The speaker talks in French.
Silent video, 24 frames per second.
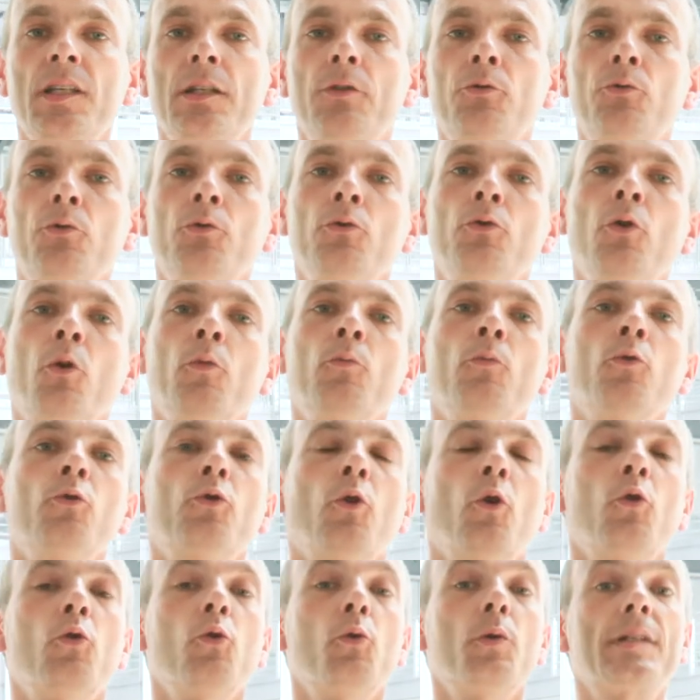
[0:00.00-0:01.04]
études dans le monde
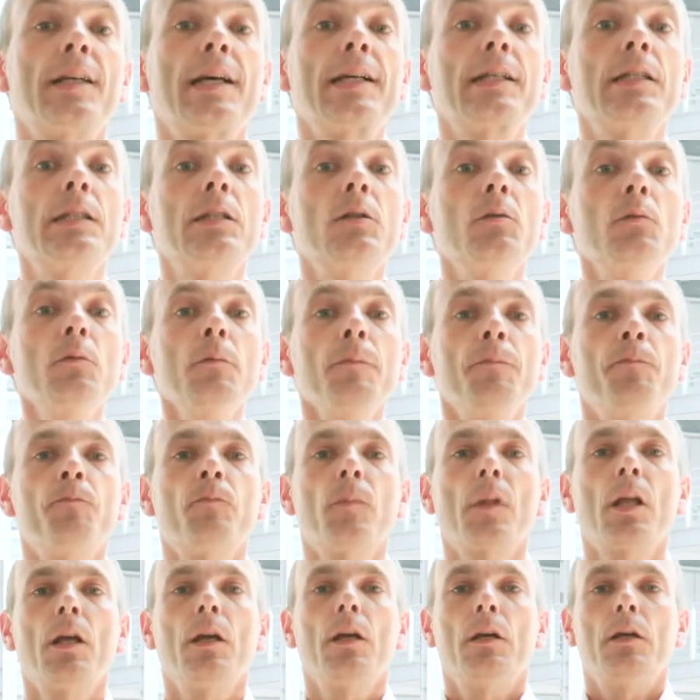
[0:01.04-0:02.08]
anglo-saxon
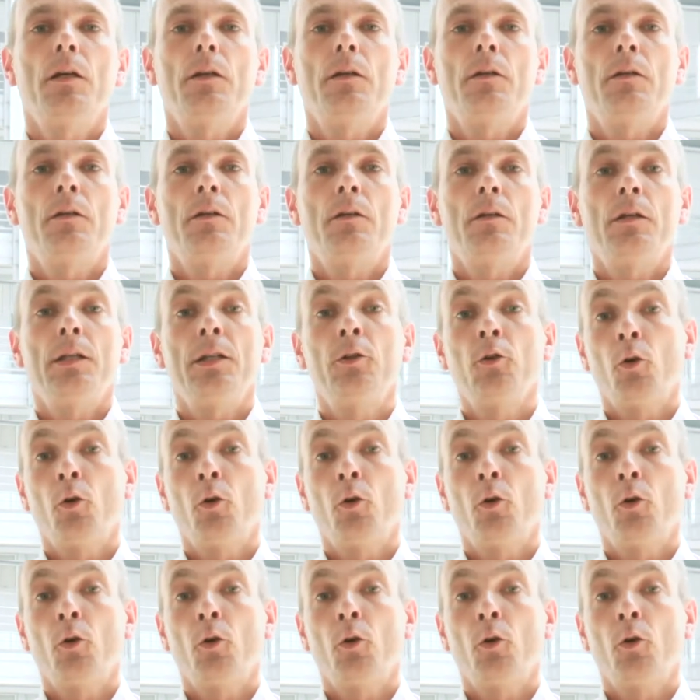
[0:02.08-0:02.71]
et